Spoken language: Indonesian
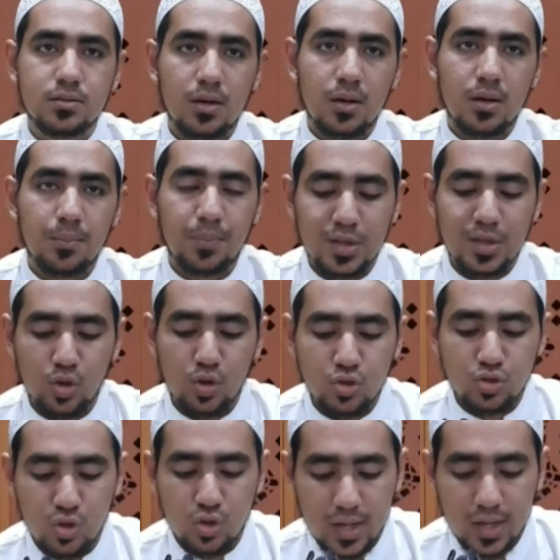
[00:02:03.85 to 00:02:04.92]

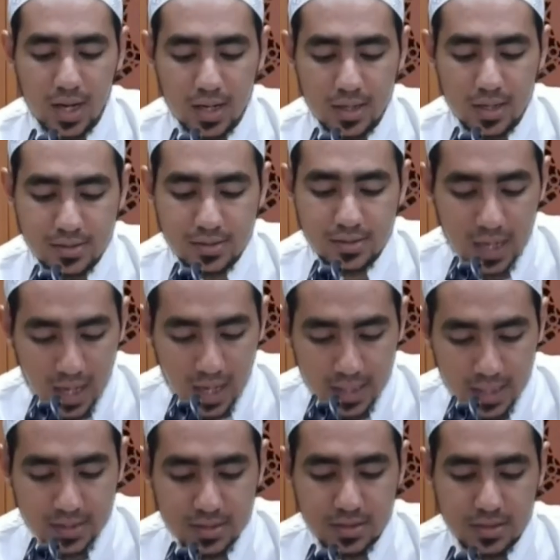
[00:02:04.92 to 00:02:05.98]
petunjuk yang
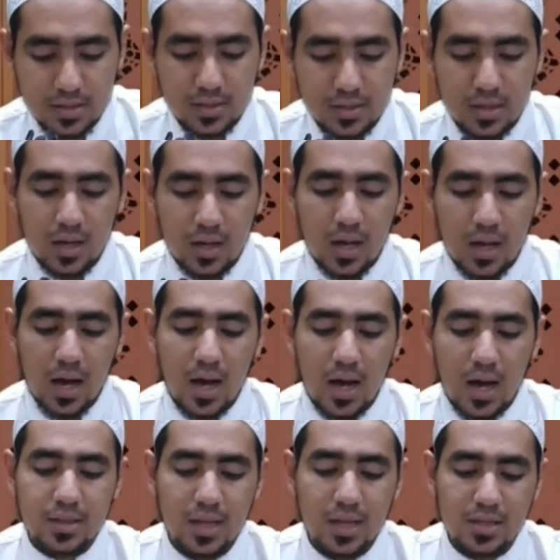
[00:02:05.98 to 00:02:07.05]
jelas
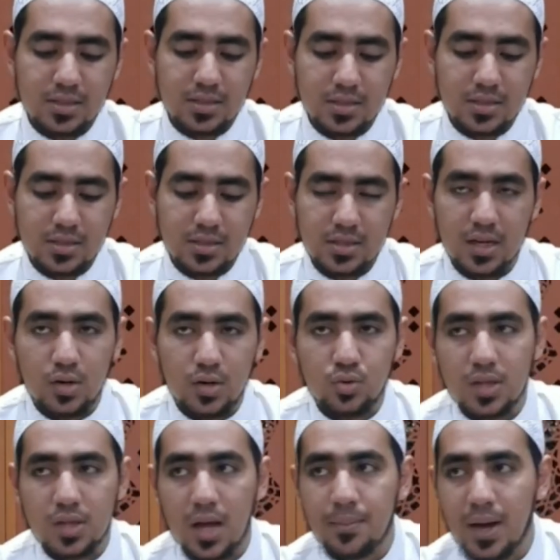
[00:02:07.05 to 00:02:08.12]
atas
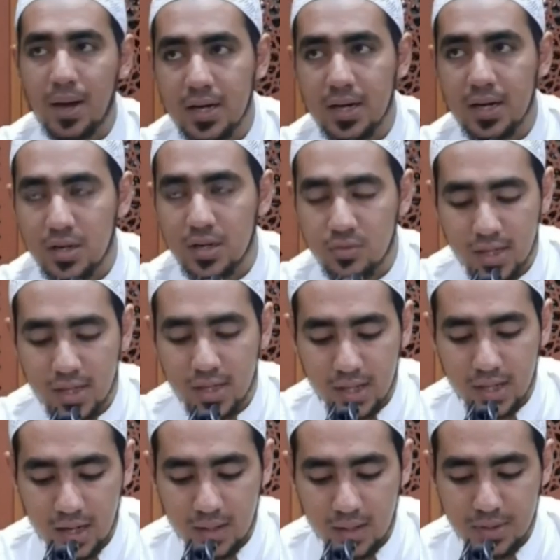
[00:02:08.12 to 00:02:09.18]
keutamaan keluarga
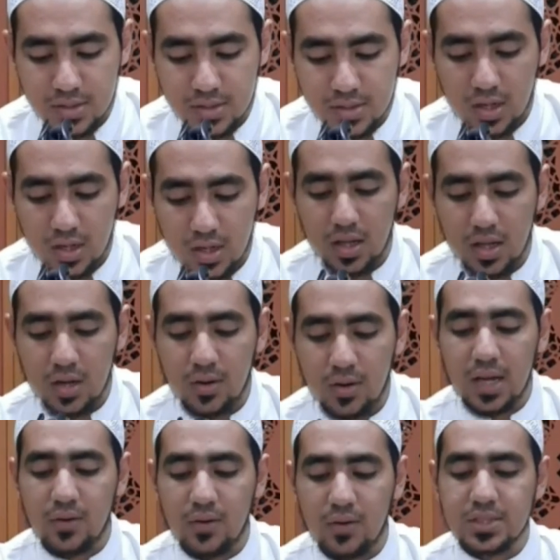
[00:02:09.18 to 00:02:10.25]
Nabi Shallallahu
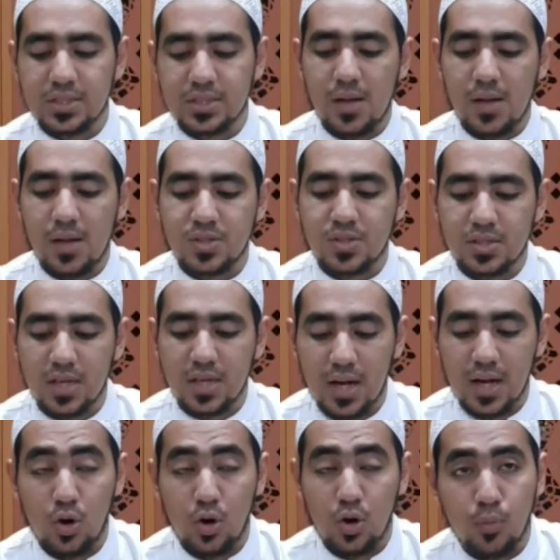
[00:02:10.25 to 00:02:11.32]
Alaihi Wasallam
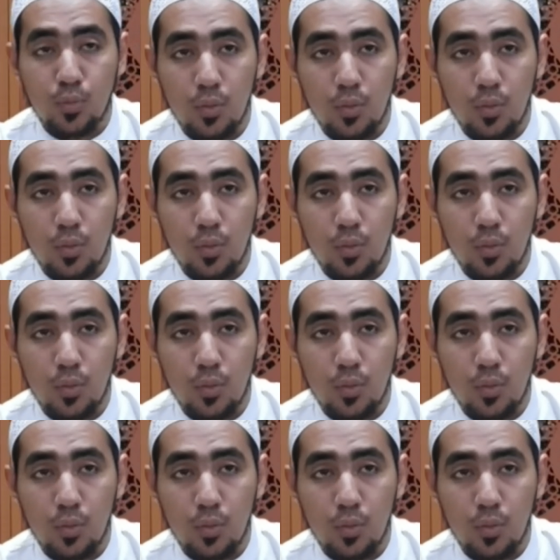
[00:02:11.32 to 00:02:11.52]
secara umum,